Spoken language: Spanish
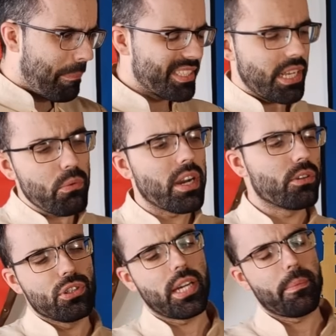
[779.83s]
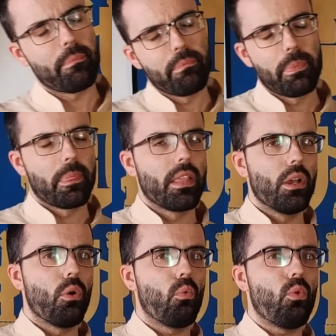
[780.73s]
Pensad una cosa.
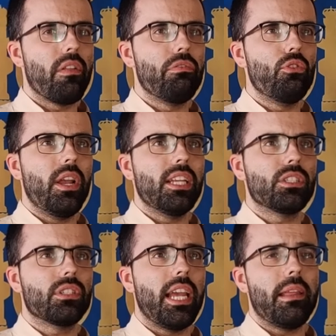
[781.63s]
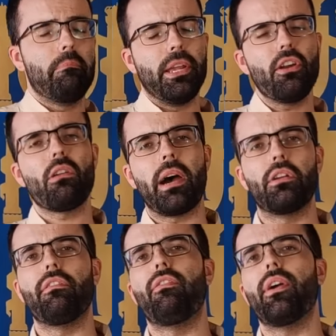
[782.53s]
Cuando el, el Imperio Romano